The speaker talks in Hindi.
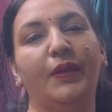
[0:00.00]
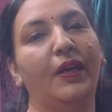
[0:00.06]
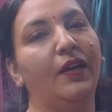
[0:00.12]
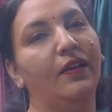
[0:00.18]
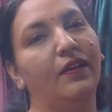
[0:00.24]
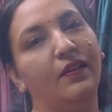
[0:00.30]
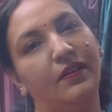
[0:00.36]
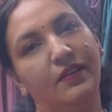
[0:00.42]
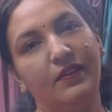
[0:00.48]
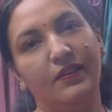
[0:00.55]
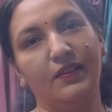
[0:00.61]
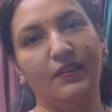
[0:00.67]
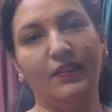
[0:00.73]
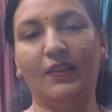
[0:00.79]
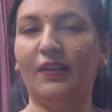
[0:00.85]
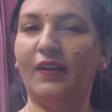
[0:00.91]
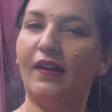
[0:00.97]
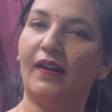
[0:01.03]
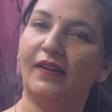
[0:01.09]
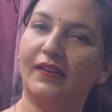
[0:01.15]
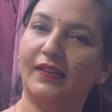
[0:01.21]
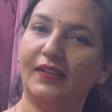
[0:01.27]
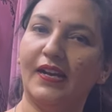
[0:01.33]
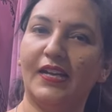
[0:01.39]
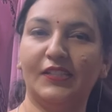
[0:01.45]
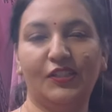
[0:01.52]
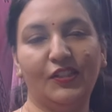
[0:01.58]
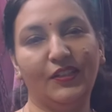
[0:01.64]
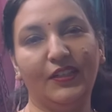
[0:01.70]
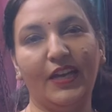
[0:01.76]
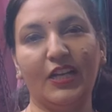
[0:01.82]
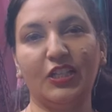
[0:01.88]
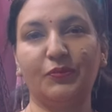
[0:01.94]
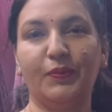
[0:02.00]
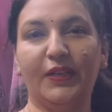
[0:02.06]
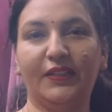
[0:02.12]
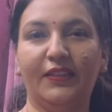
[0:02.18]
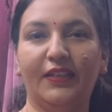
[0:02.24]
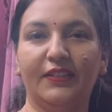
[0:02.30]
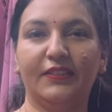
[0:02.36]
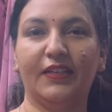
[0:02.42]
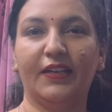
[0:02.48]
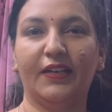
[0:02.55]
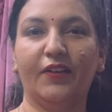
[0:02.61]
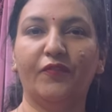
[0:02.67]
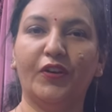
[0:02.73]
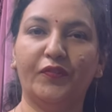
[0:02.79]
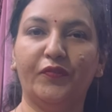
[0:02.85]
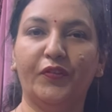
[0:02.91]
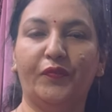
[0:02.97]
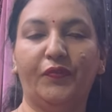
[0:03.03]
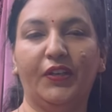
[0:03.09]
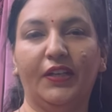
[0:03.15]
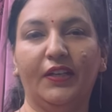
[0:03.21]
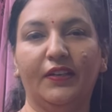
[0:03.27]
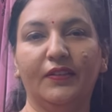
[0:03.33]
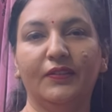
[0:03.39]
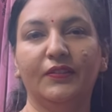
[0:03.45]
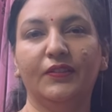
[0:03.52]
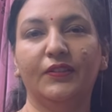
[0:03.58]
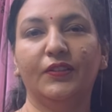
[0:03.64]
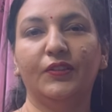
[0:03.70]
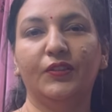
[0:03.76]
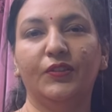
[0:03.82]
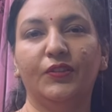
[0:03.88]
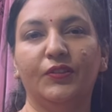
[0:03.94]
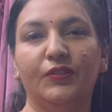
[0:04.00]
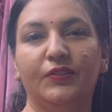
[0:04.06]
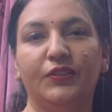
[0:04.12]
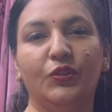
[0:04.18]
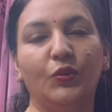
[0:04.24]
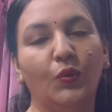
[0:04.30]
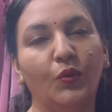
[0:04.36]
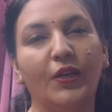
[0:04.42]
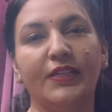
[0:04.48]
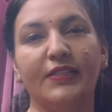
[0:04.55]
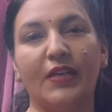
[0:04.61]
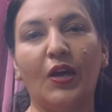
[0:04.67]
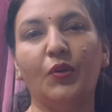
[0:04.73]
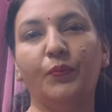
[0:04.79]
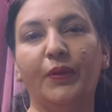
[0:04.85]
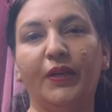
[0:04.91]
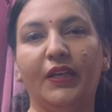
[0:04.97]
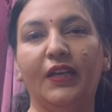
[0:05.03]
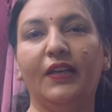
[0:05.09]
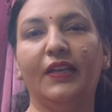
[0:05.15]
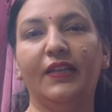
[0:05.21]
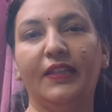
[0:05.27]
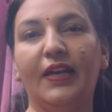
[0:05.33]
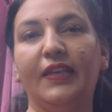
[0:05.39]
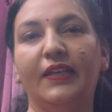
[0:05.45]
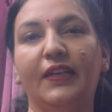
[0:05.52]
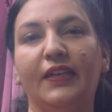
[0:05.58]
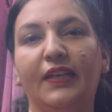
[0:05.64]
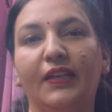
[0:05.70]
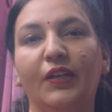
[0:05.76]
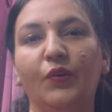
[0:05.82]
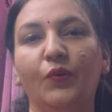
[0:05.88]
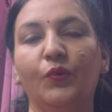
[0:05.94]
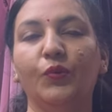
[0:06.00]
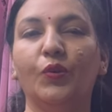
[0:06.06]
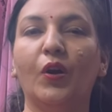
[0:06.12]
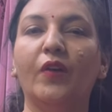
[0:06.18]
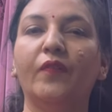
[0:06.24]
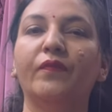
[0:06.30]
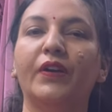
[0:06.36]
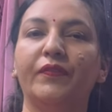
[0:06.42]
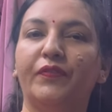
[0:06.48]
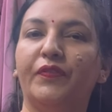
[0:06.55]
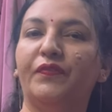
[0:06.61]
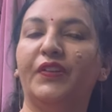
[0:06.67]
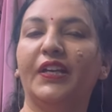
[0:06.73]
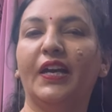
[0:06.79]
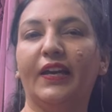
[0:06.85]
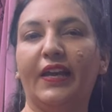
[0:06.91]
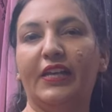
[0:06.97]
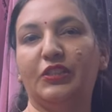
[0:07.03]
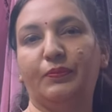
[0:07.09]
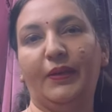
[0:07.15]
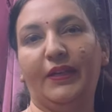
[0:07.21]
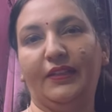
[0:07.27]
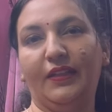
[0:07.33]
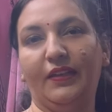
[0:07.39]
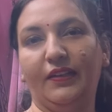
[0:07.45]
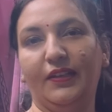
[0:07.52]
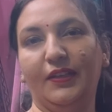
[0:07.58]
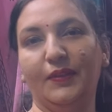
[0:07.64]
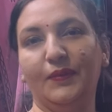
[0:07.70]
वन फिफ्टी का कैशबैक हाँ, हाँ जी कैशबैक दिया जाएगा वन फिफ्टी का ओके मैम जो लोग हजार रूपए की खरीदारी करेंगे उनको हम वन फिफ्टी का कैशबैक देंगे